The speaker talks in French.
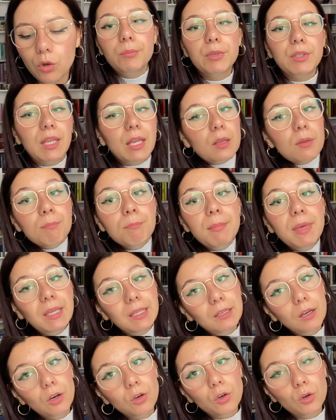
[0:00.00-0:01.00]
peut-être
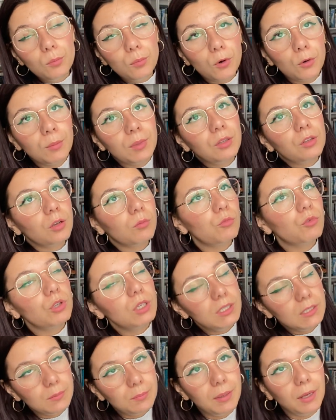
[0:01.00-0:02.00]
meilleur que le premier tome, je
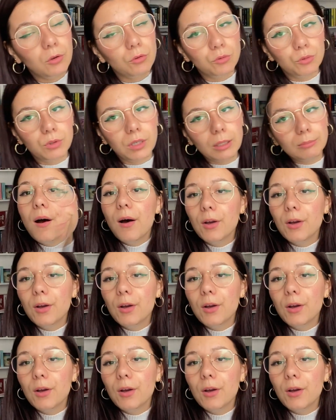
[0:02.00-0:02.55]
l'espère en tout cas.